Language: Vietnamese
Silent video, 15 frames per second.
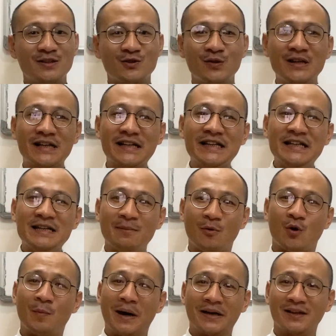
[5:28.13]
Cho nên kinh nghiệm
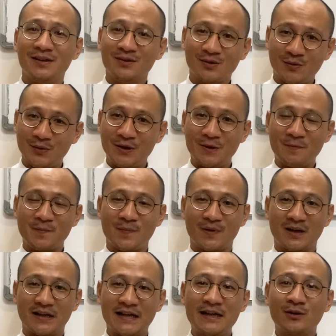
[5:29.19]
của bản thân tôi,
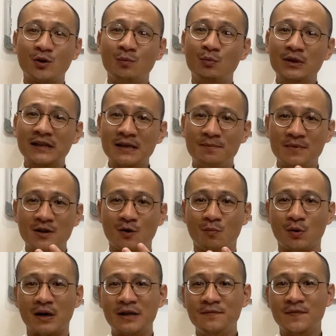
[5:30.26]
khi tôi muốn tìm hiểu
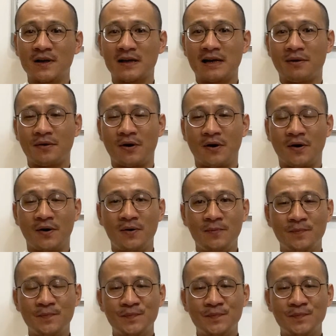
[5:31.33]
một lĩnh vực nào đó